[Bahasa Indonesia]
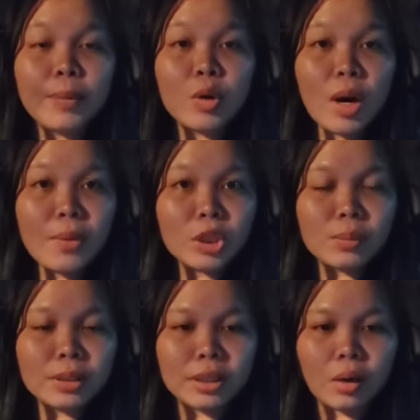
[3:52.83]
Peguam
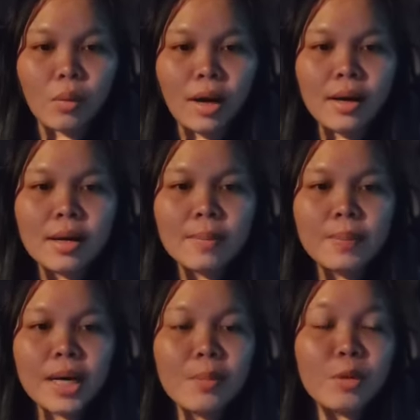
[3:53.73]
itu mendakwa
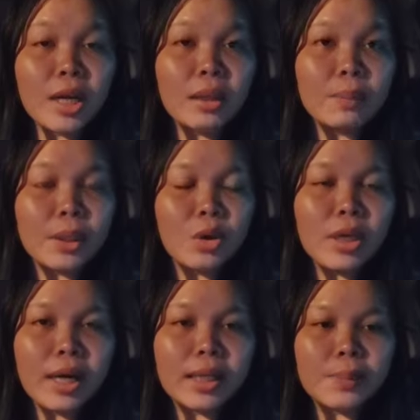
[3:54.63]
Pengampunan penuh
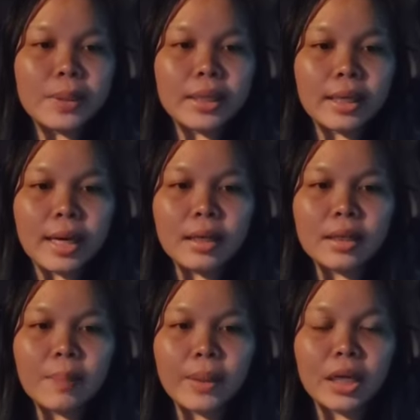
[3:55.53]
yang
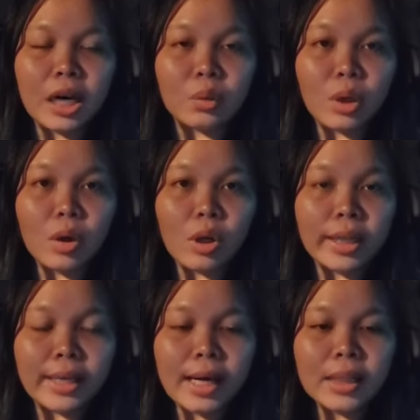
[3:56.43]
diberikan kepada Anwar
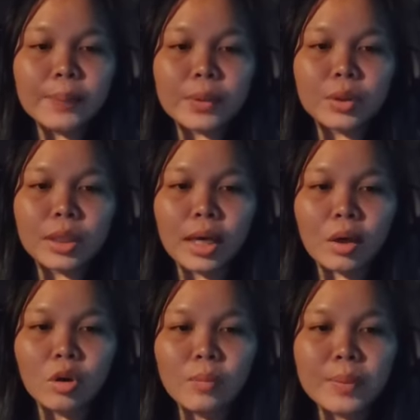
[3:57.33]
oleh Yang Dipertuan
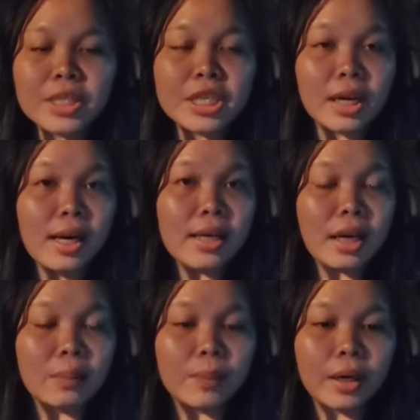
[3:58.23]
Agung bercanggah
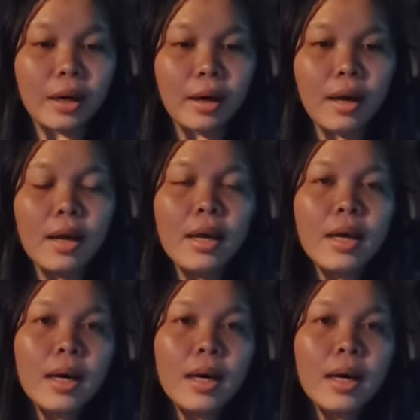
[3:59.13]
dengan perkara